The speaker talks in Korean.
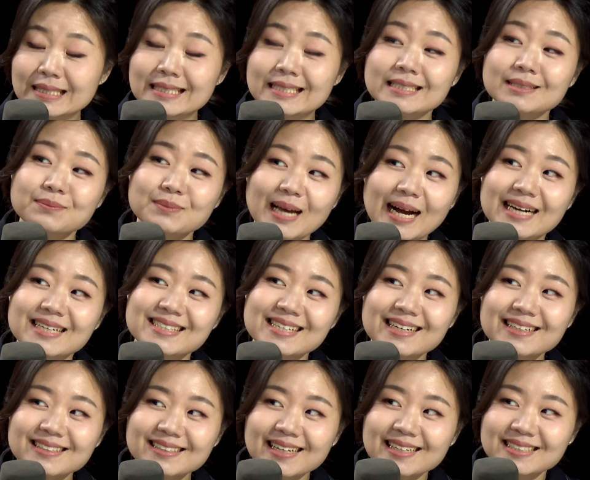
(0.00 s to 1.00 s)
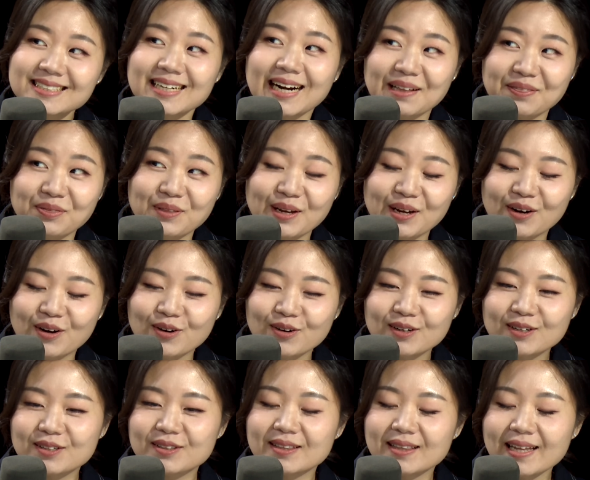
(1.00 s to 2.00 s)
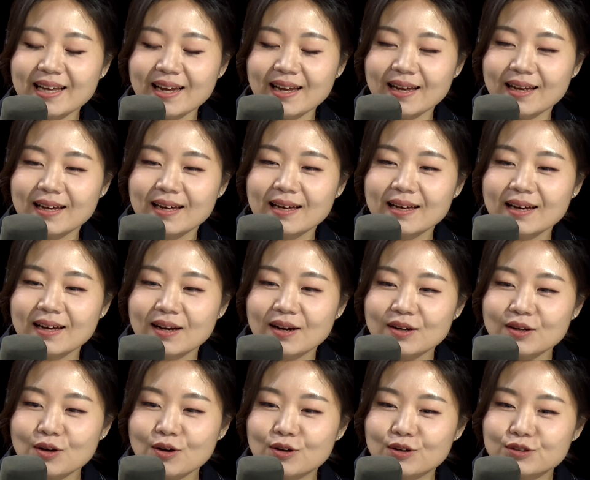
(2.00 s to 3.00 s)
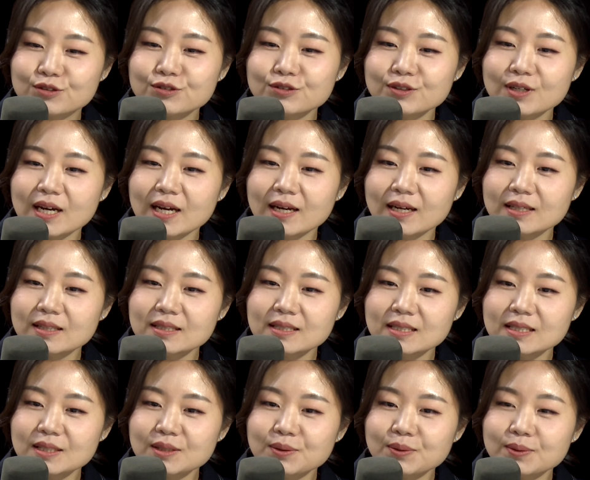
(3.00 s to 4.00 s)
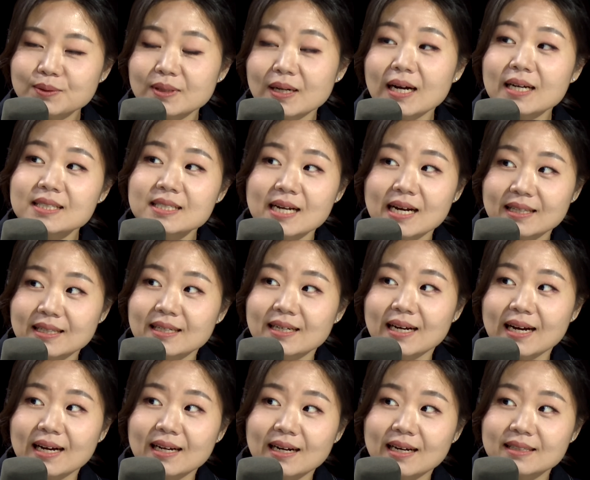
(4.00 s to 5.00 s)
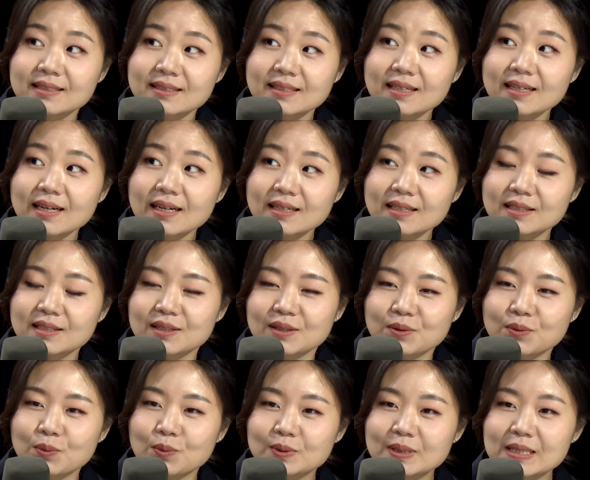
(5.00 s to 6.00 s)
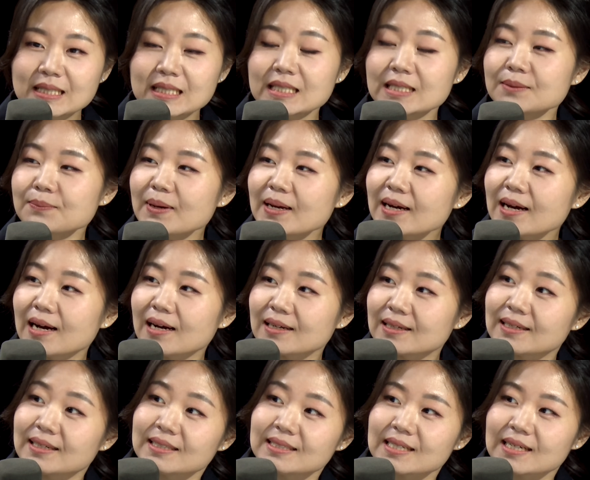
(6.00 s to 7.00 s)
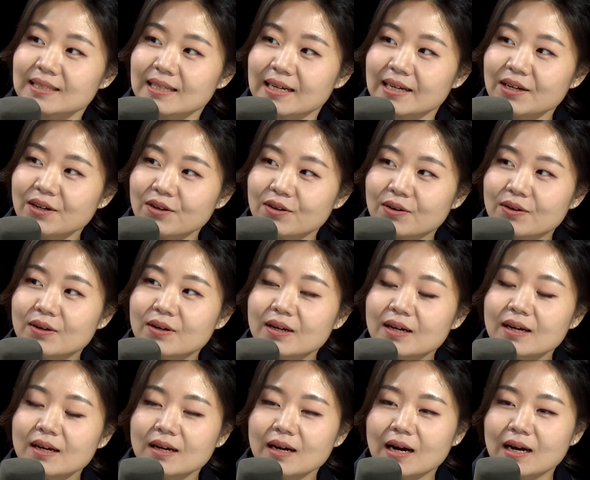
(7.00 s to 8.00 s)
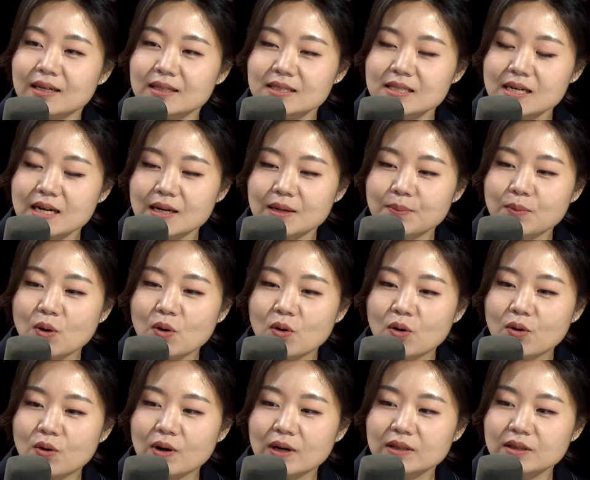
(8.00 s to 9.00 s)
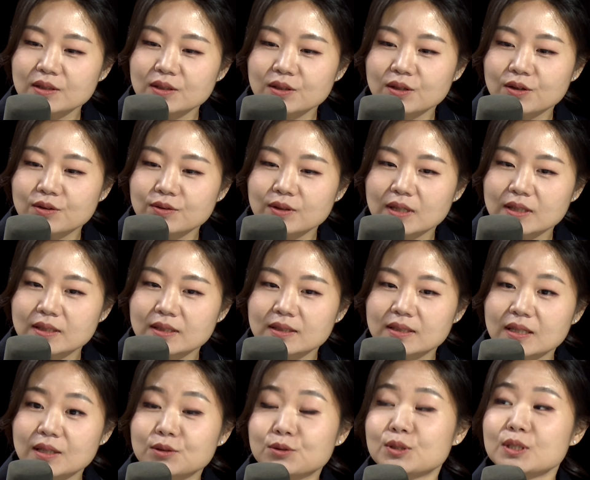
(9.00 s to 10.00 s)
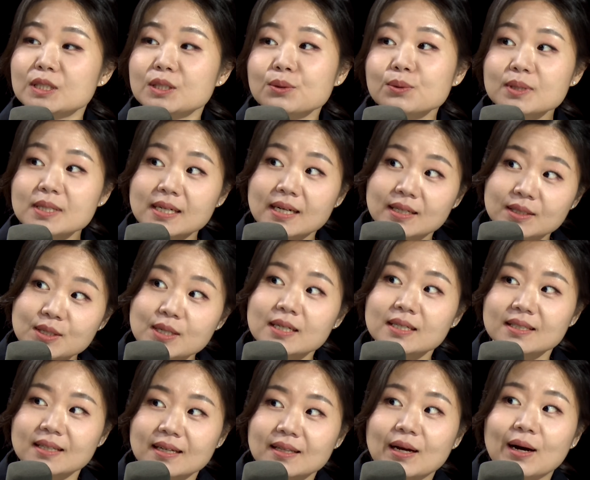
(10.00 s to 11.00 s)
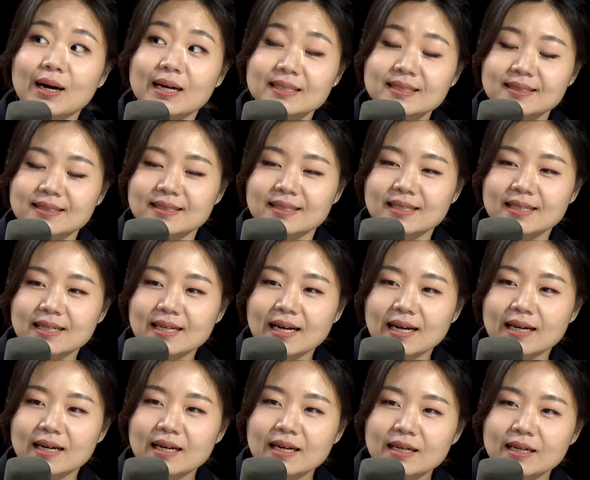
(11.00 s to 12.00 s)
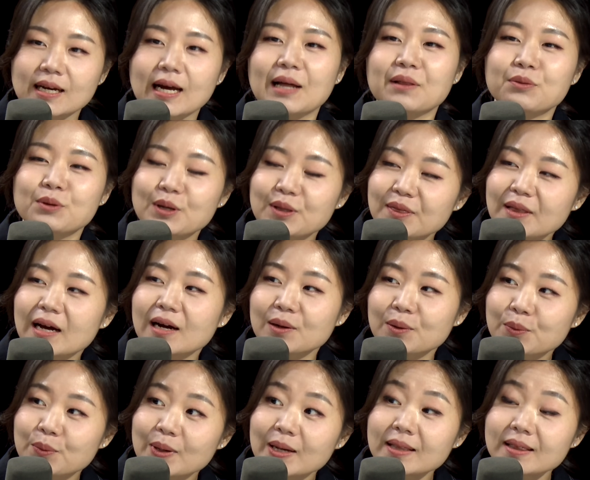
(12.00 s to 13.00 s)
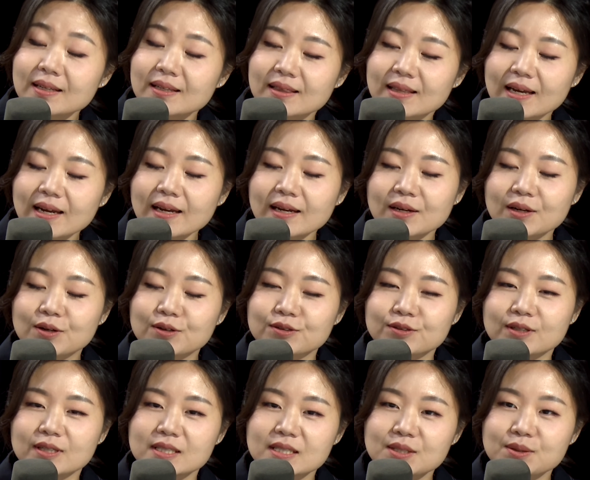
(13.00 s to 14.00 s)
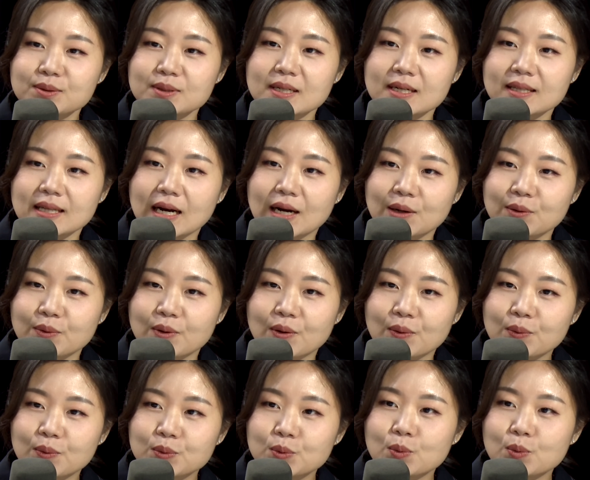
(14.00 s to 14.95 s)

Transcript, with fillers: 지금 당장은 사실 안 돼요. 근데 네. 결국엔 치료를 하지 않을까라는 생각이 들고 치매가 그랬잖아요. 네. 알츠하이머 같은 경우에는 그래도 치료제가 최근에 나왔으니까 안 된다고 했는데 네. 결국엔 네. 치료제가 나온 거고